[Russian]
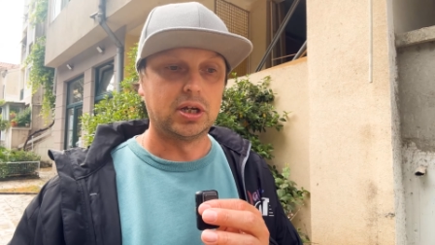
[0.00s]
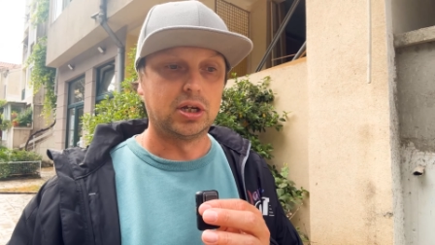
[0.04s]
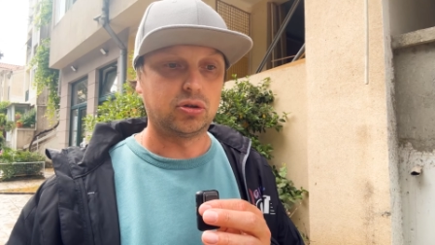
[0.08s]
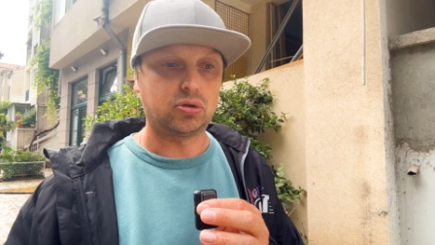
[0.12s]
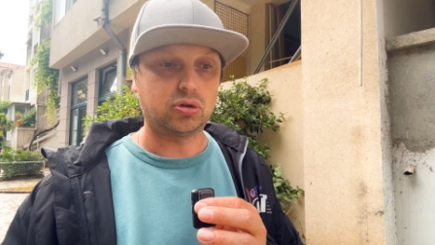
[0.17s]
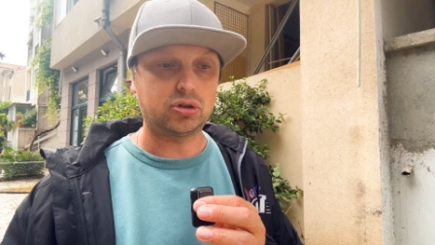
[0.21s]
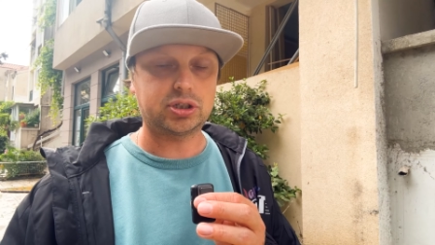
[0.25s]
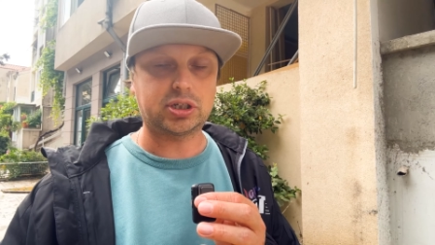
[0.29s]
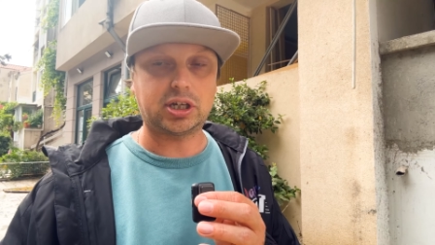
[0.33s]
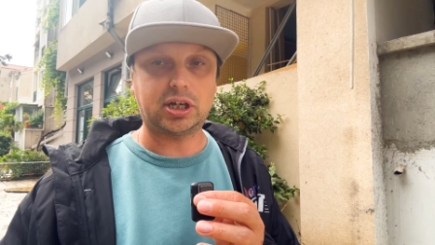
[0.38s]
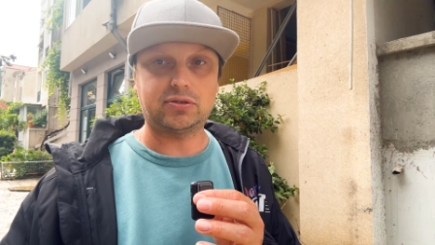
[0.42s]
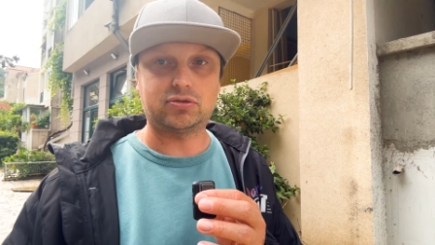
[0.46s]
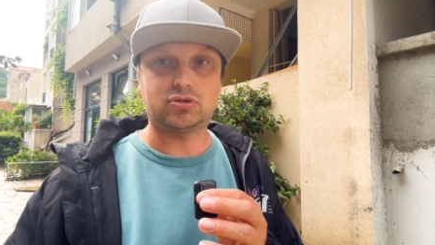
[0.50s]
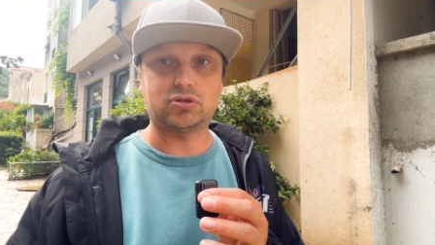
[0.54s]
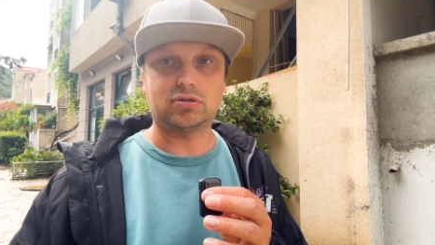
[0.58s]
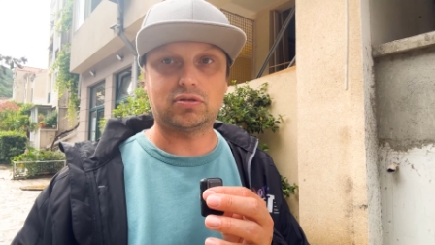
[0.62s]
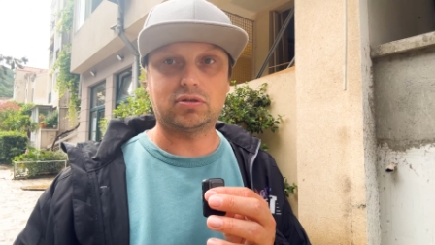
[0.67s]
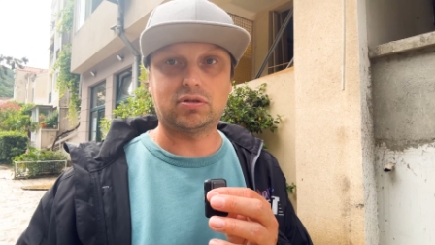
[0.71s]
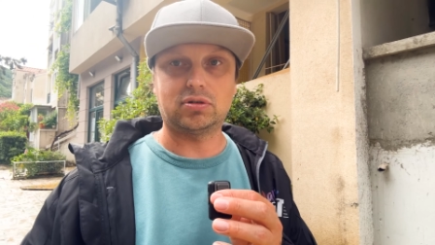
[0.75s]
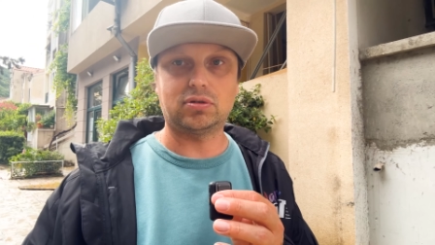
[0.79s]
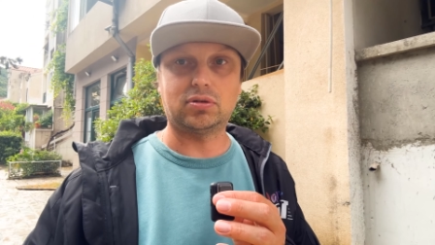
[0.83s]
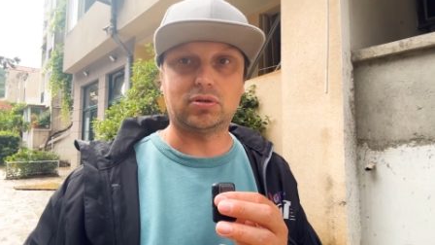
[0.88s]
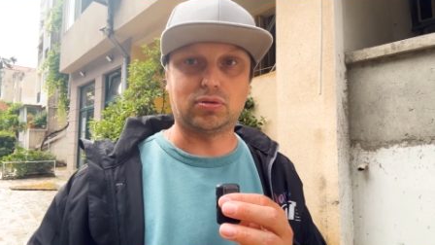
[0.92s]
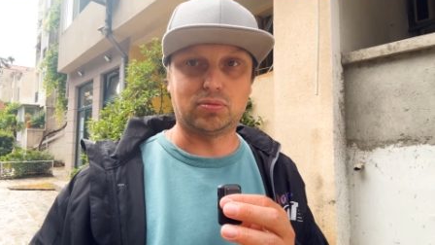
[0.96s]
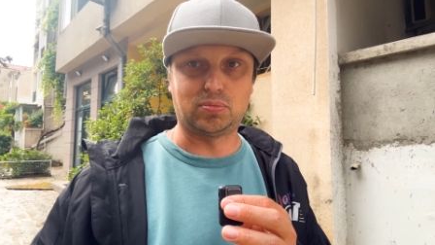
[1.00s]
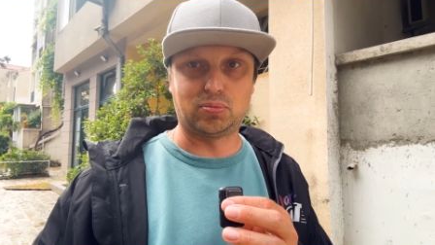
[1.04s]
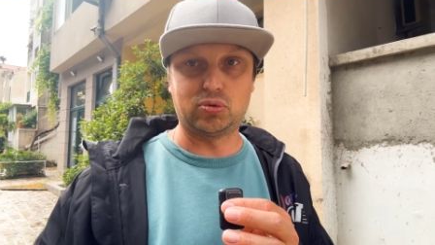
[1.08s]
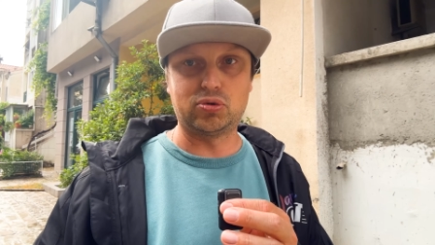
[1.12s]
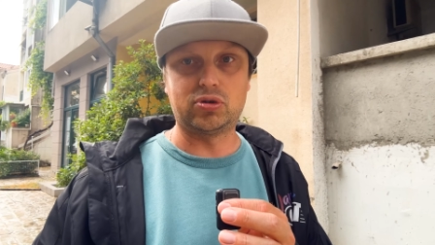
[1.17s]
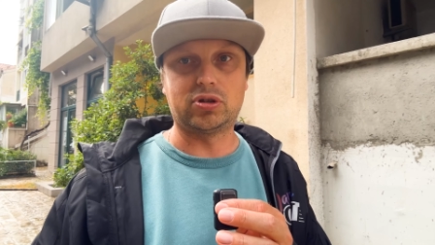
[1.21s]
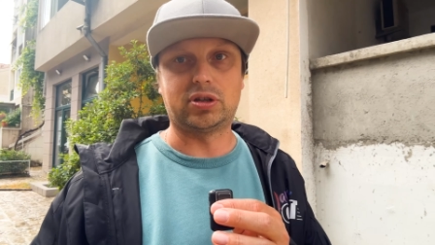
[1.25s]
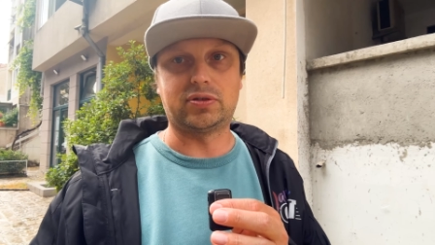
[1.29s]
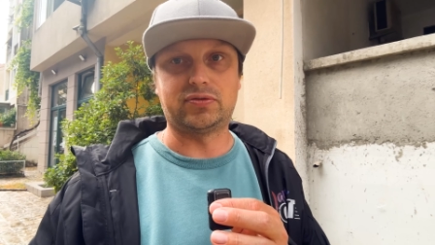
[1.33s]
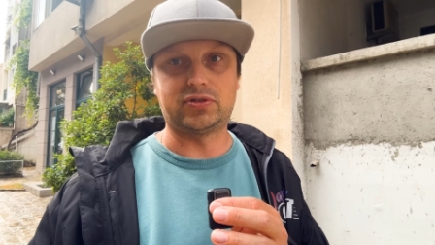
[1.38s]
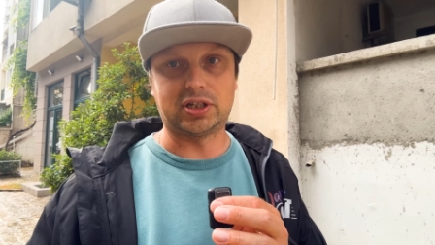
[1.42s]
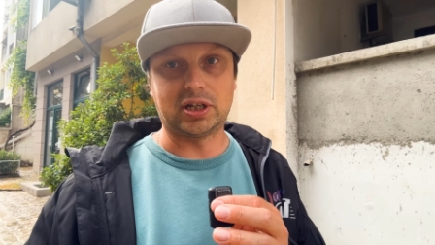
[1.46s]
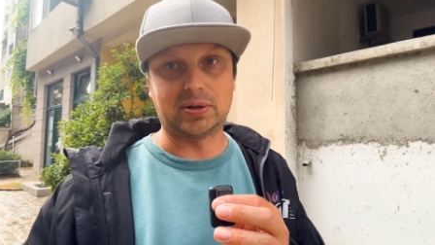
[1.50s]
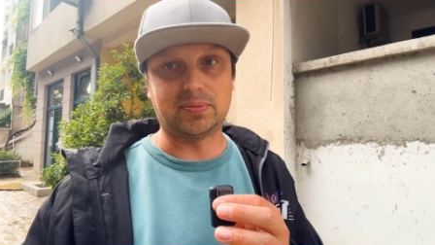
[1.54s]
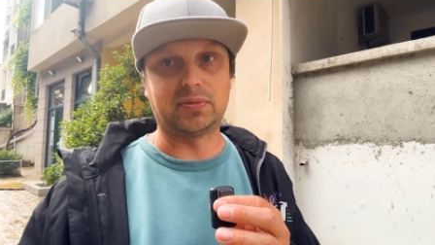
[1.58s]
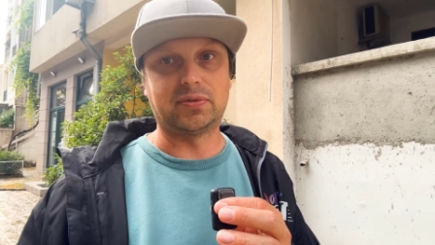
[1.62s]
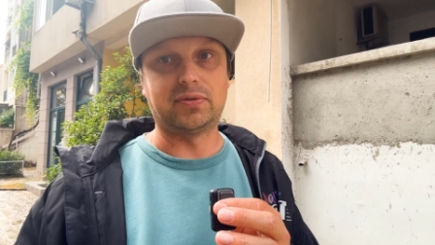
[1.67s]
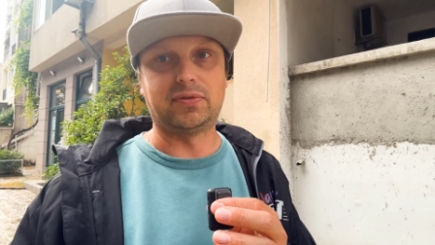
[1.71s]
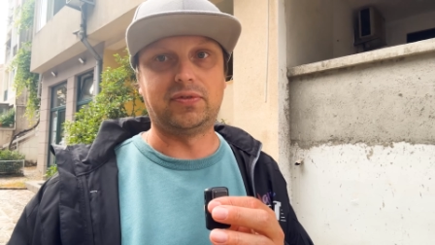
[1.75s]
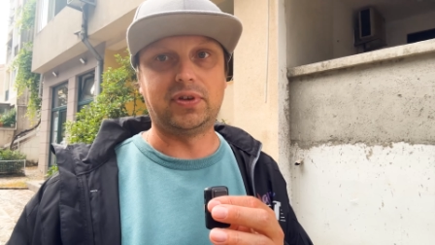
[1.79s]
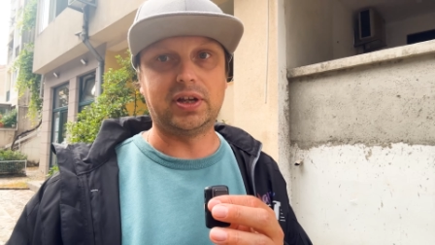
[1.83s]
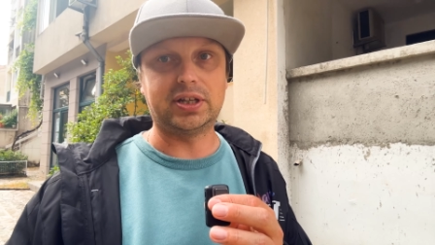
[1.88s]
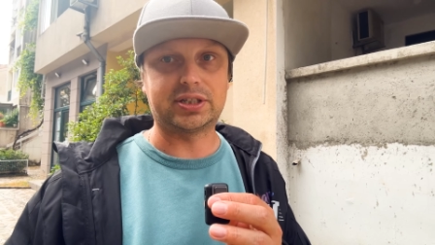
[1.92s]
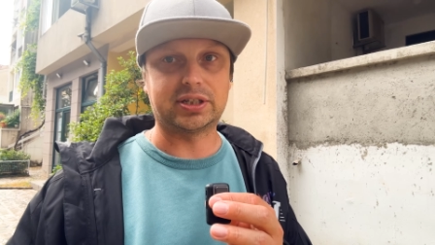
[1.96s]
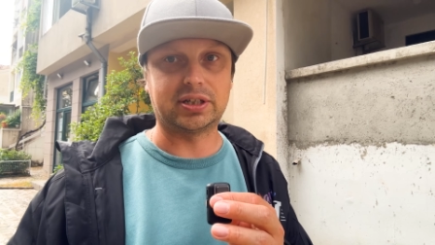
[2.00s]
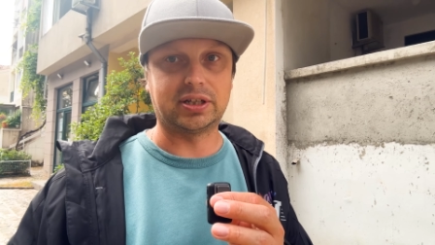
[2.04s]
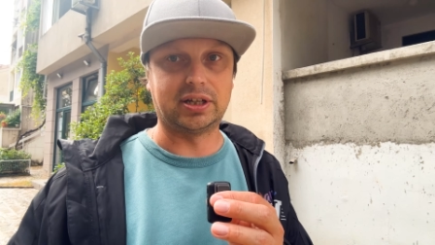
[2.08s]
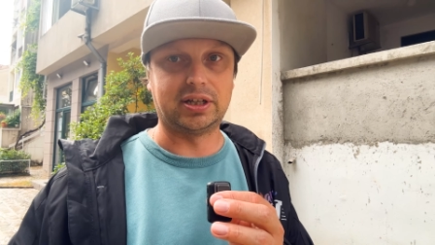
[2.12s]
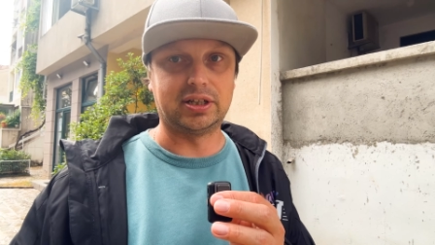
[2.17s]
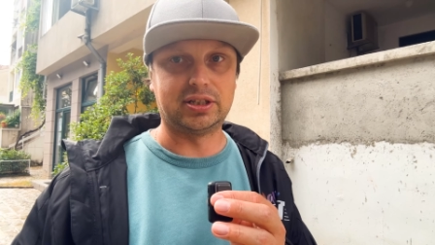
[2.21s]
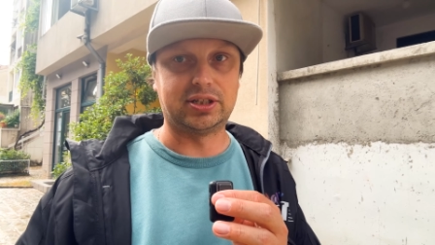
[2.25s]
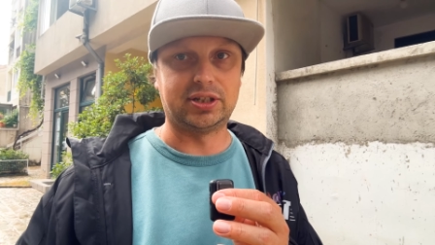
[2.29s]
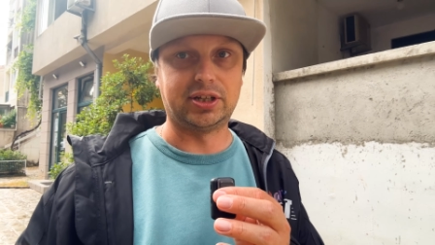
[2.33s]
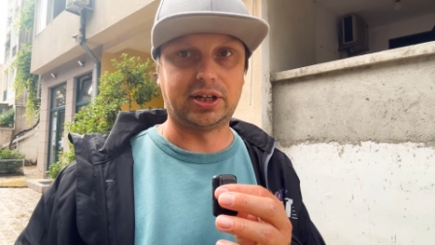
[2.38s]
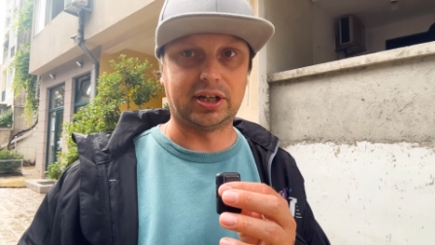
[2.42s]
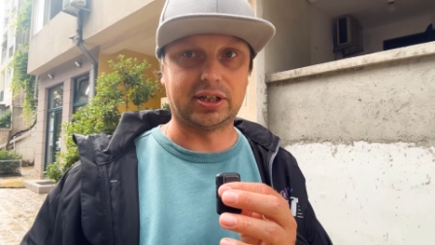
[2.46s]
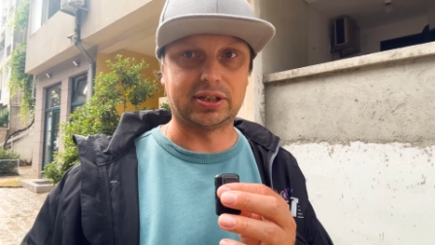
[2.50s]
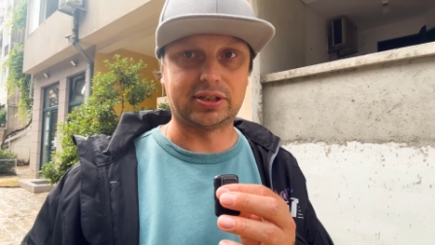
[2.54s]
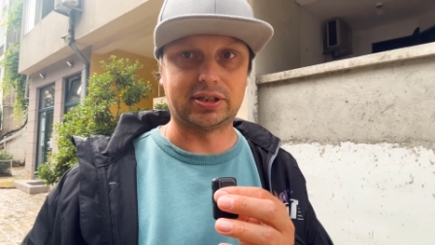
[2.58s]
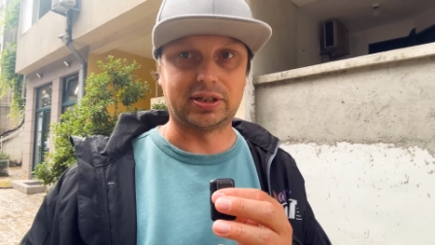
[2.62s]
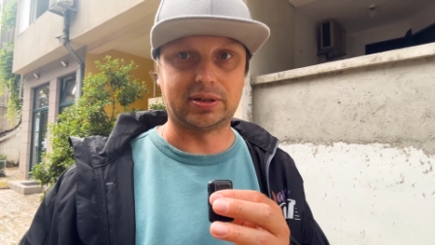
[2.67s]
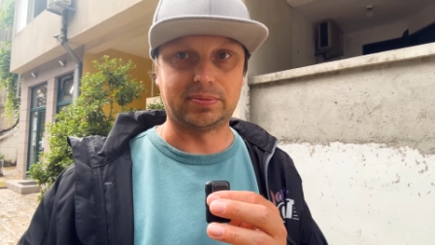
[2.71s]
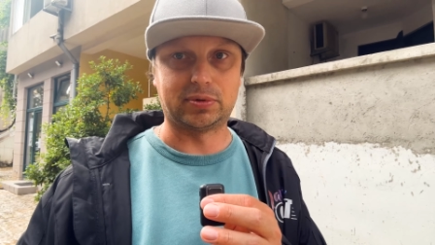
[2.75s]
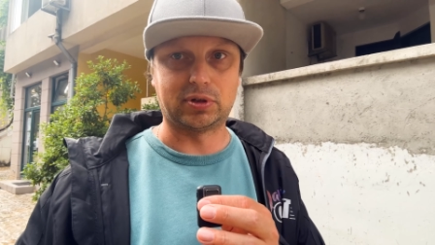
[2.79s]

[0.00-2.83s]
то, скорее всего, будет всем весело и интересно.